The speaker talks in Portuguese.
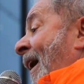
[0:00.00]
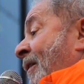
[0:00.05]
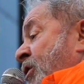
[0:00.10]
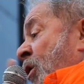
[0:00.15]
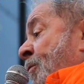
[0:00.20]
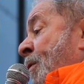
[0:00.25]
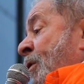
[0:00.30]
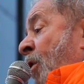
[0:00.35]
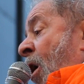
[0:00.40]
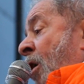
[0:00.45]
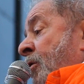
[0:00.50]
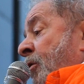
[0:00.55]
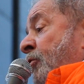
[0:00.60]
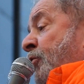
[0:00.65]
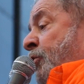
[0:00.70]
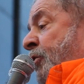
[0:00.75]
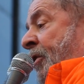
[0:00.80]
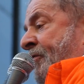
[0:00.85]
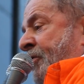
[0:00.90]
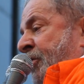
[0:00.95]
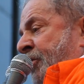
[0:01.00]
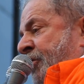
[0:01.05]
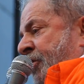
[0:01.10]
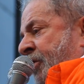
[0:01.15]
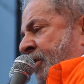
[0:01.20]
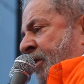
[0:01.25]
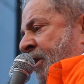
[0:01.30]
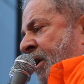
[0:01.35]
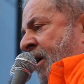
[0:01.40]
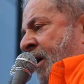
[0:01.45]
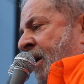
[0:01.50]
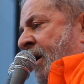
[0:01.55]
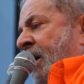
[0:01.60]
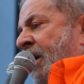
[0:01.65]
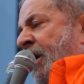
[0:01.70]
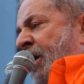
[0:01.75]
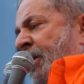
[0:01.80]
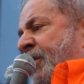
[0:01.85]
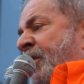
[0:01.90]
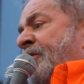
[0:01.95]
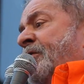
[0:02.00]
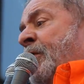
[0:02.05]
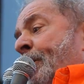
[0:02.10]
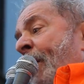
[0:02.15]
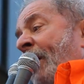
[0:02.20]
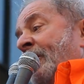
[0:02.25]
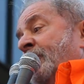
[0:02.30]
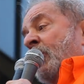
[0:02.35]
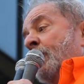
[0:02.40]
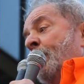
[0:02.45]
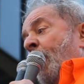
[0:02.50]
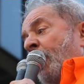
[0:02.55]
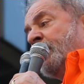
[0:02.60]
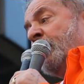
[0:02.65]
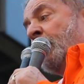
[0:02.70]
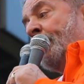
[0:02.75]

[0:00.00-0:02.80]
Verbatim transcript: a Dilma no reino do G20. E disse para Dilma,